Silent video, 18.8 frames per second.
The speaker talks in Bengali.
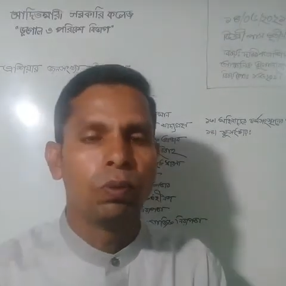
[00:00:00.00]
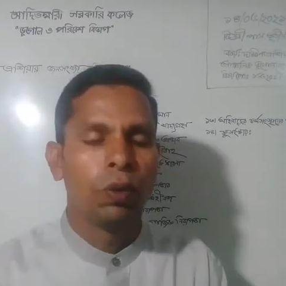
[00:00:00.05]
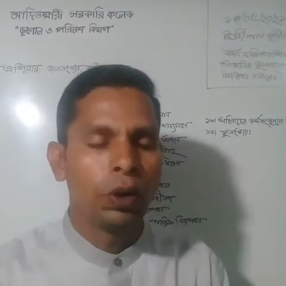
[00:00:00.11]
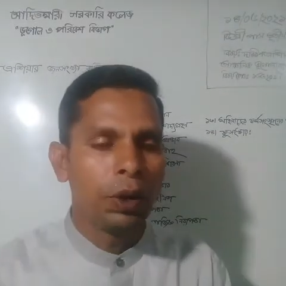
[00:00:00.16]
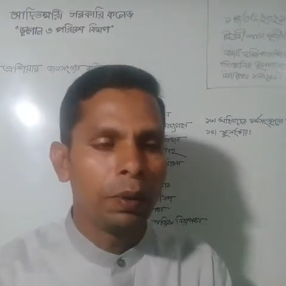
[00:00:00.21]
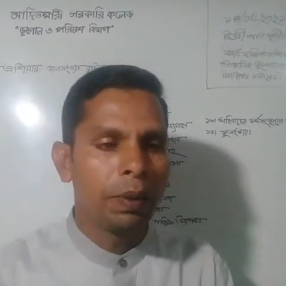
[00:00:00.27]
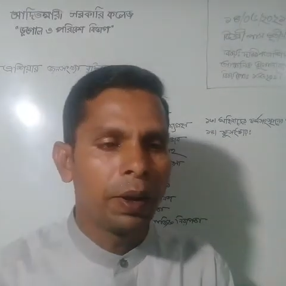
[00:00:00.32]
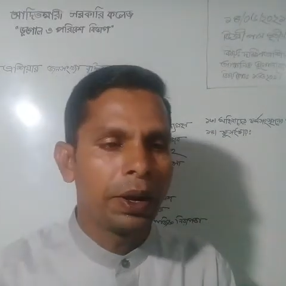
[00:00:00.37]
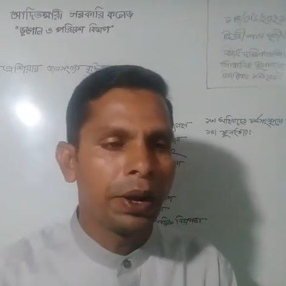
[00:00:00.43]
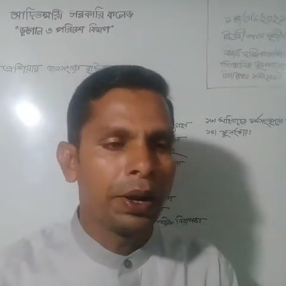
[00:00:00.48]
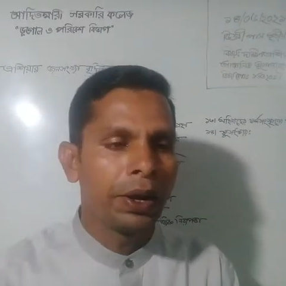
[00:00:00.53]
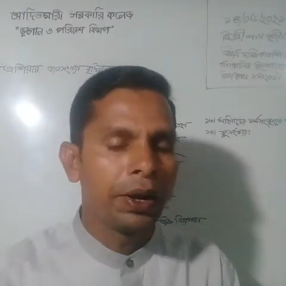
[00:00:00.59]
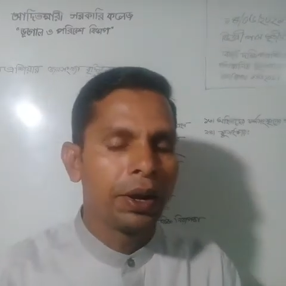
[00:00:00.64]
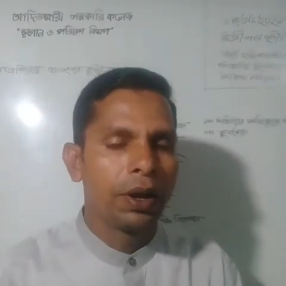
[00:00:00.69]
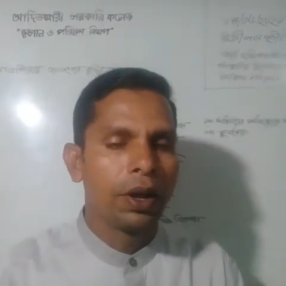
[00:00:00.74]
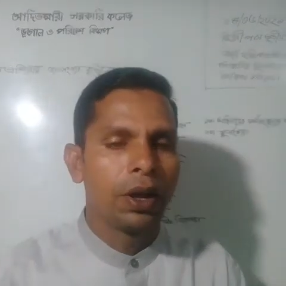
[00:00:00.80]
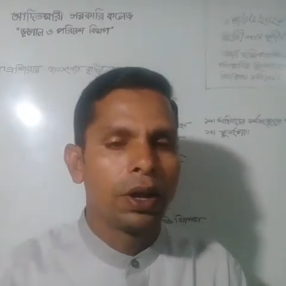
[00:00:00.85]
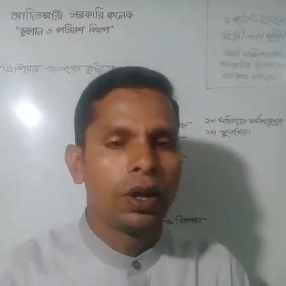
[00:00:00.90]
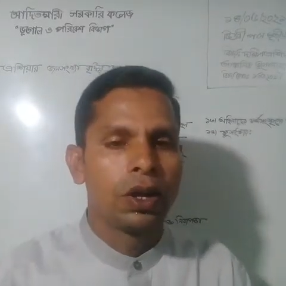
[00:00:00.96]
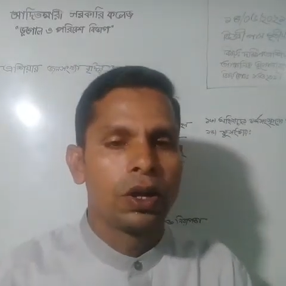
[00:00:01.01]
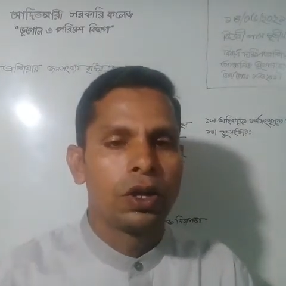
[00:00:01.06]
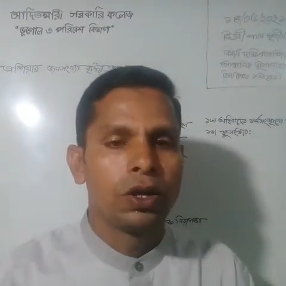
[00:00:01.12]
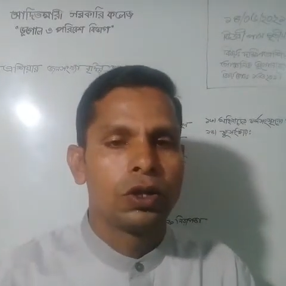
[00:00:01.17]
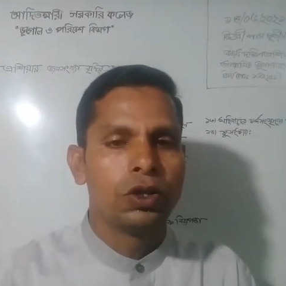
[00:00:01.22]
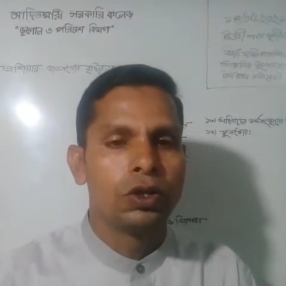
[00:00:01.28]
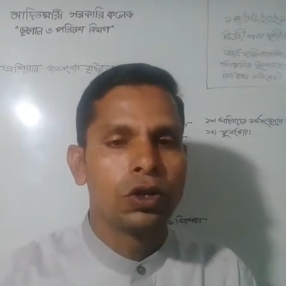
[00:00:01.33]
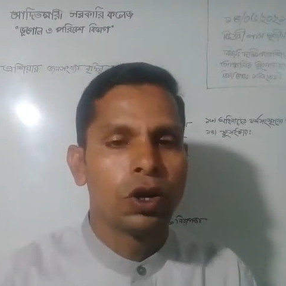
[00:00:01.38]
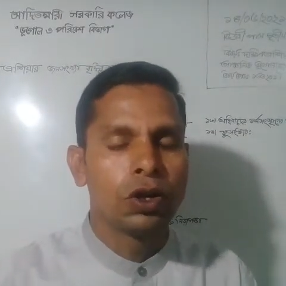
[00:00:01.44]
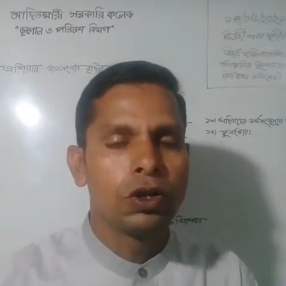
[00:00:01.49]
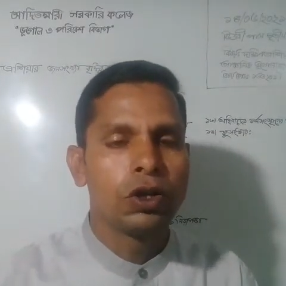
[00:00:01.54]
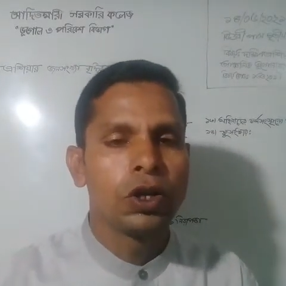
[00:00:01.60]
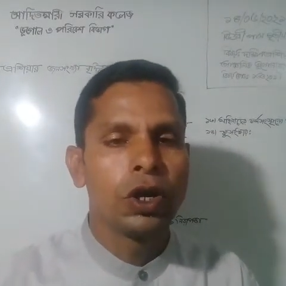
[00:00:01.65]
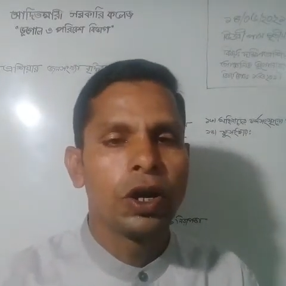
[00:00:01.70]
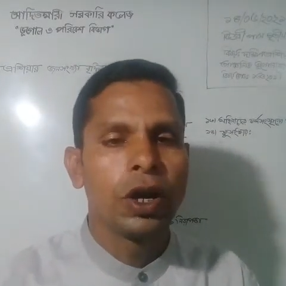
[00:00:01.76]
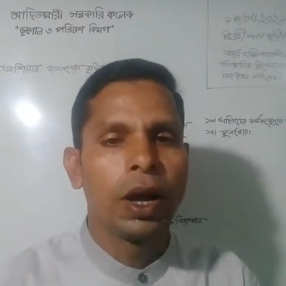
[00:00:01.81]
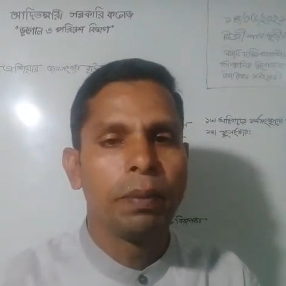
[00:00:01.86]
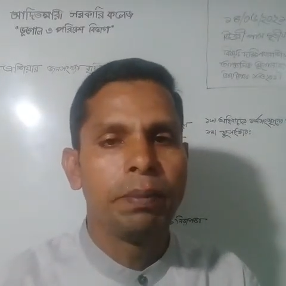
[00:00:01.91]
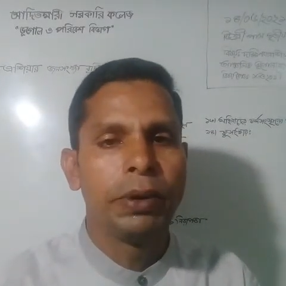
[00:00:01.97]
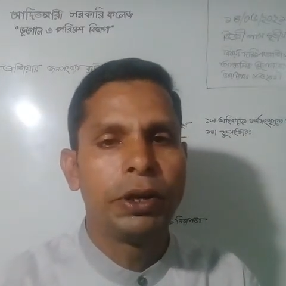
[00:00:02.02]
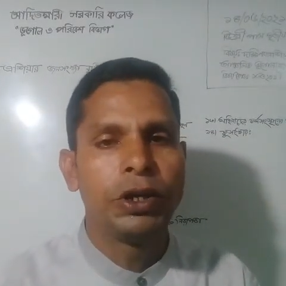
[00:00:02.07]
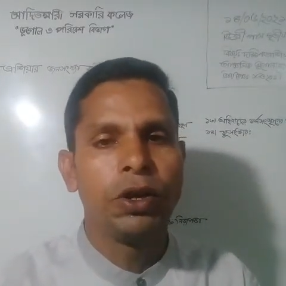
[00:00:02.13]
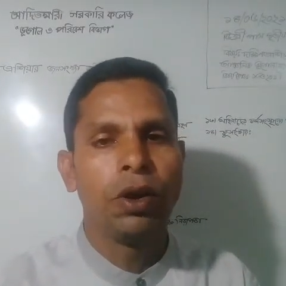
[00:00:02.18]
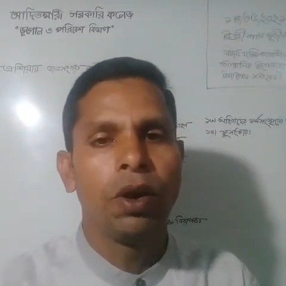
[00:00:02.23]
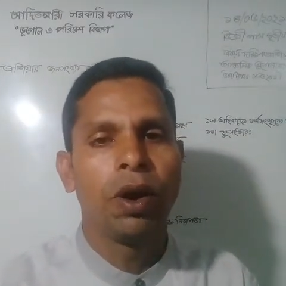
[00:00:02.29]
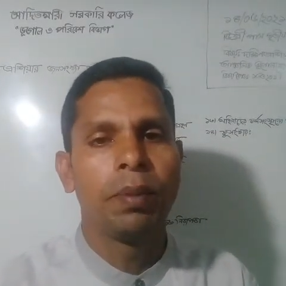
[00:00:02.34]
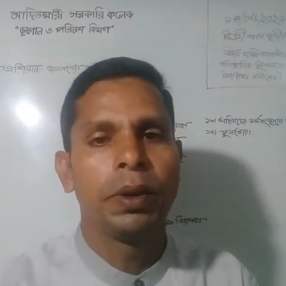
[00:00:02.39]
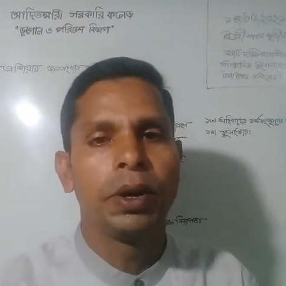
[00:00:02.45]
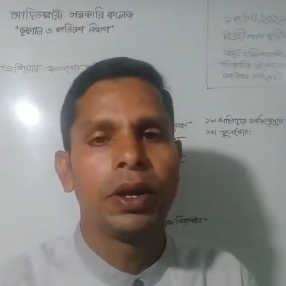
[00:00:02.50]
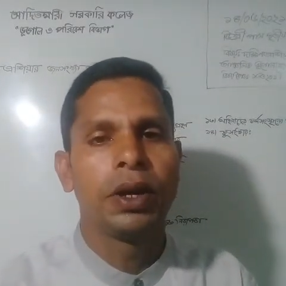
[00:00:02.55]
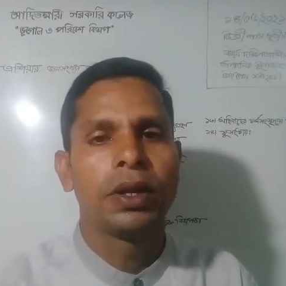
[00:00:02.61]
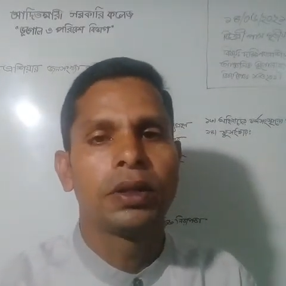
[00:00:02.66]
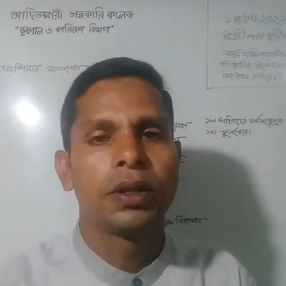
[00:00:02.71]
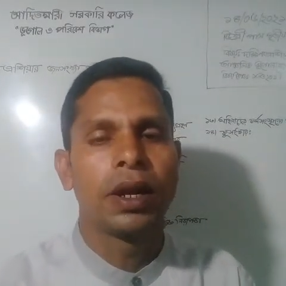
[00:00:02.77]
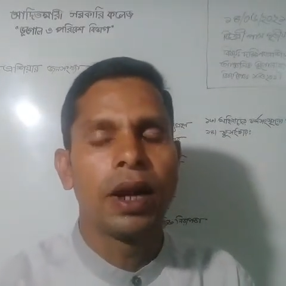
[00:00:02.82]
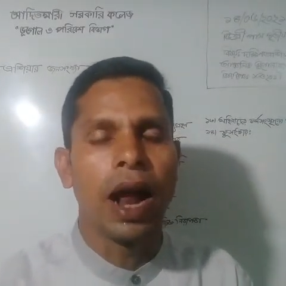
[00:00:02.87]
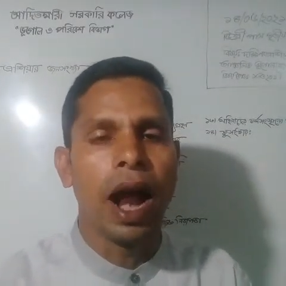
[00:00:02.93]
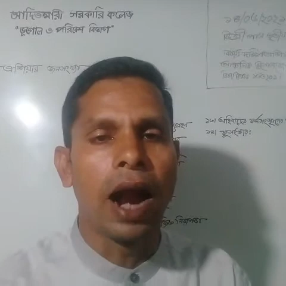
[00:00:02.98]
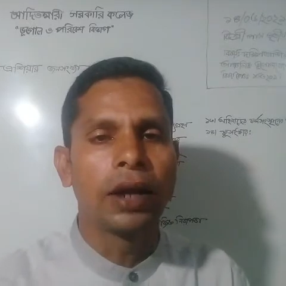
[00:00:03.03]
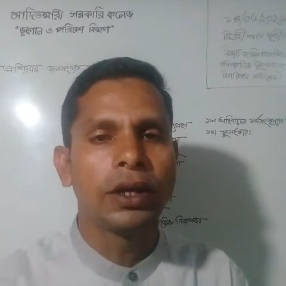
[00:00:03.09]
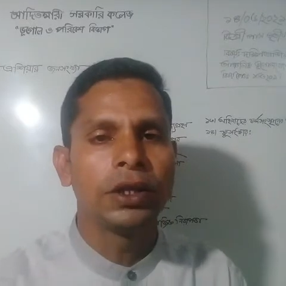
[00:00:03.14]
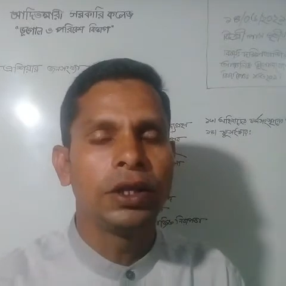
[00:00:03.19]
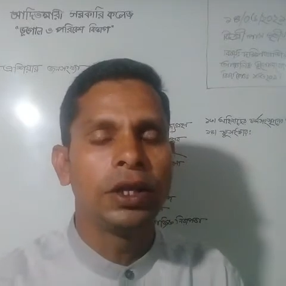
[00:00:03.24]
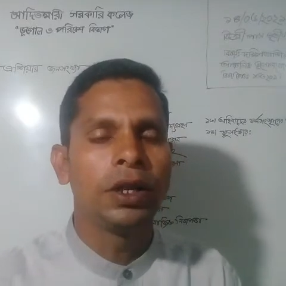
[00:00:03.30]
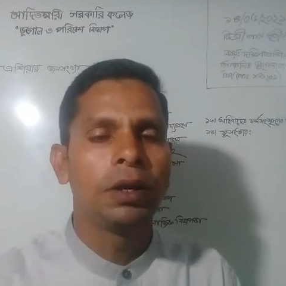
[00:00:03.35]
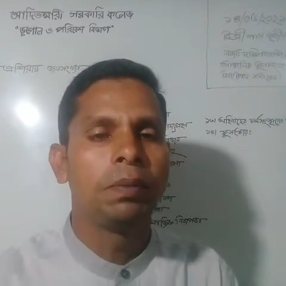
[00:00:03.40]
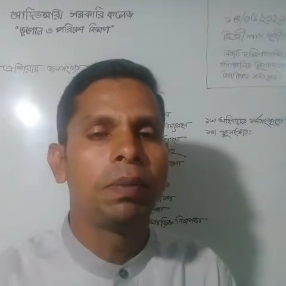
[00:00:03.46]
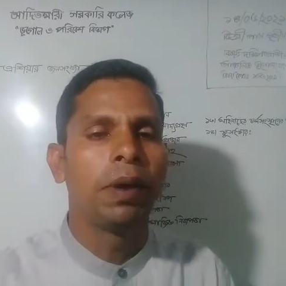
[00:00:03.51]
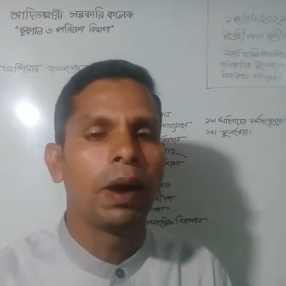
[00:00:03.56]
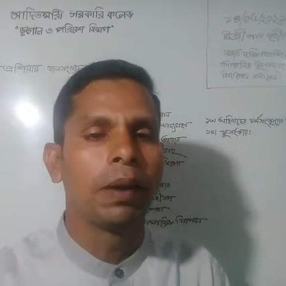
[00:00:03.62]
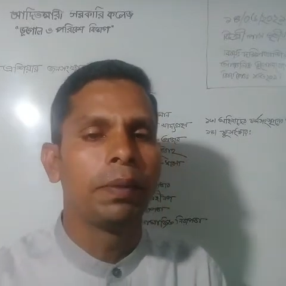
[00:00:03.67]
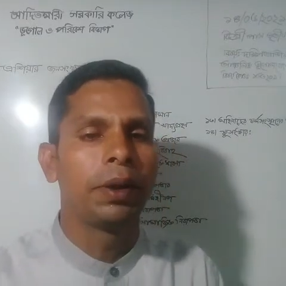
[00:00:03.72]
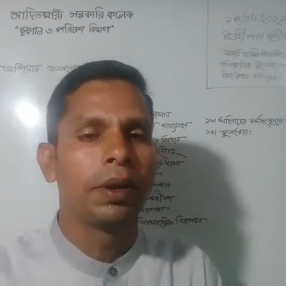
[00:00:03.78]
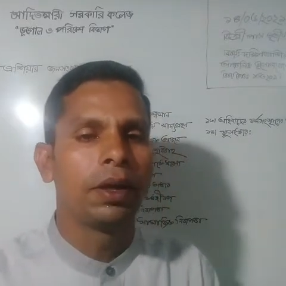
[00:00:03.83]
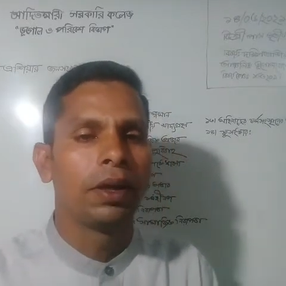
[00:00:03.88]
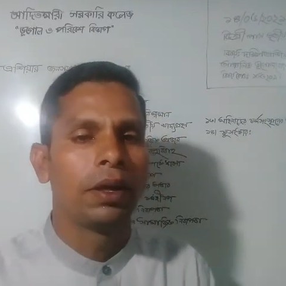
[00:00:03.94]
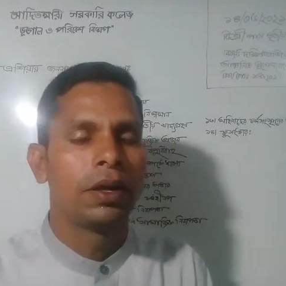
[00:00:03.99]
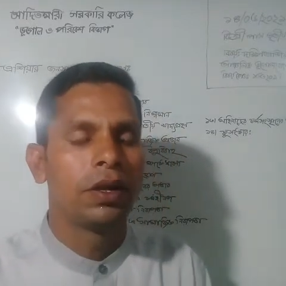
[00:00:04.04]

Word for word: পরিবারের জনসংখ্যা বেশি হবে তারা আর্থিকভাবে